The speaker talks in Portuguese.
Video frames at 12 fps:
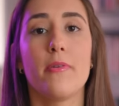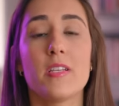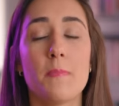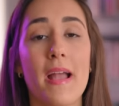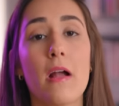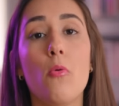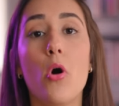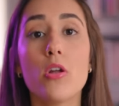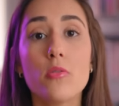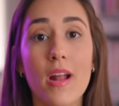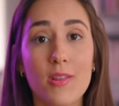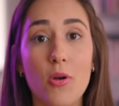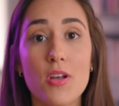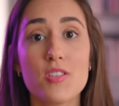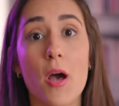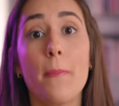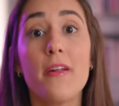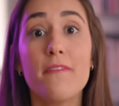Então eles pegam outro ator
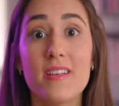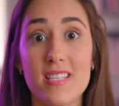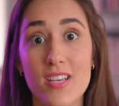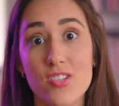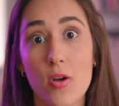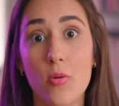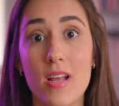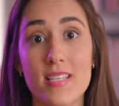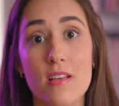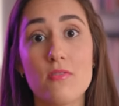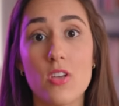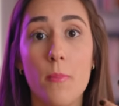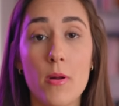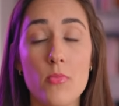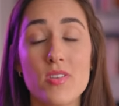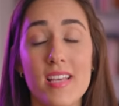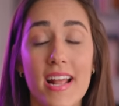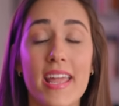só para fazer ejaculação, só para
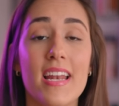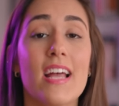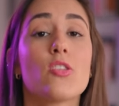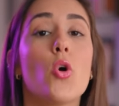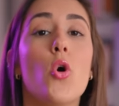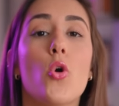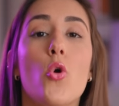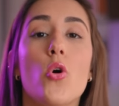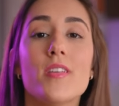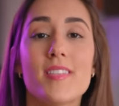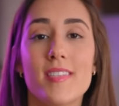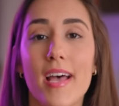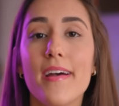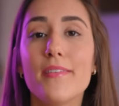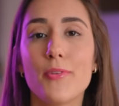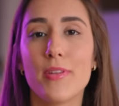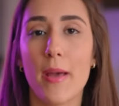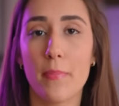mostrar aquele ator
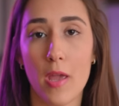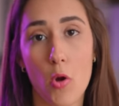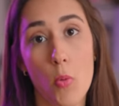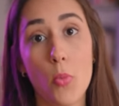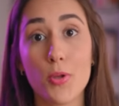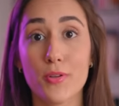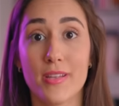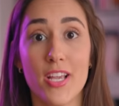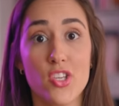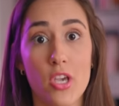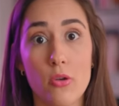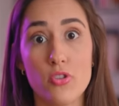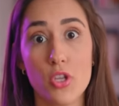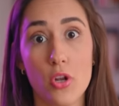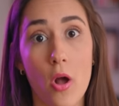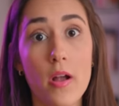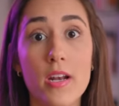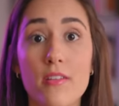gozando, né? Porque como o outro tá cheio de
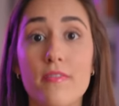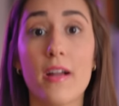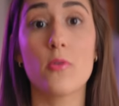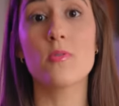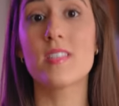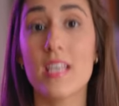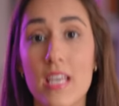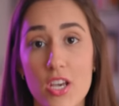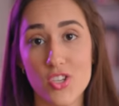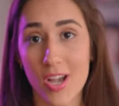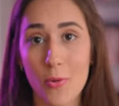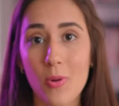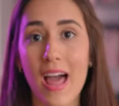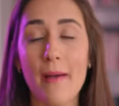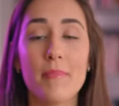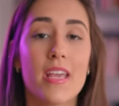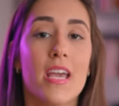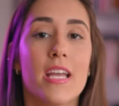droga, não vai conseguir
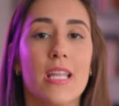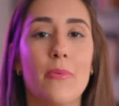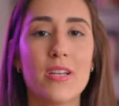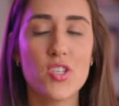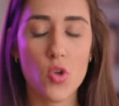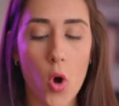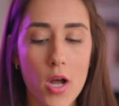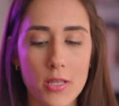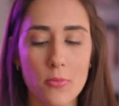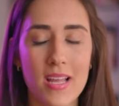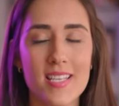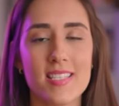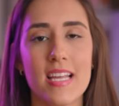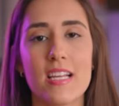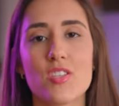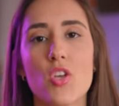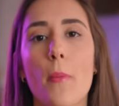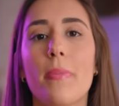ejacular. Então eles cortam na
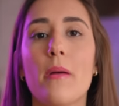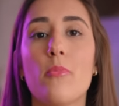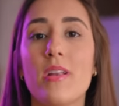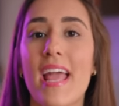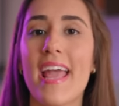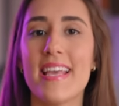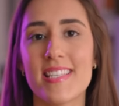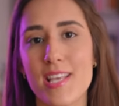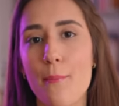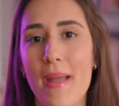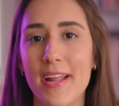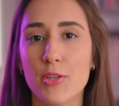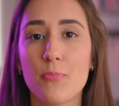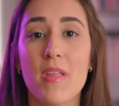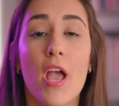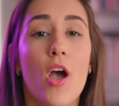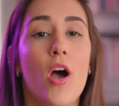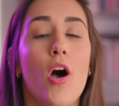cena só para a mulher
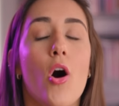recebendo.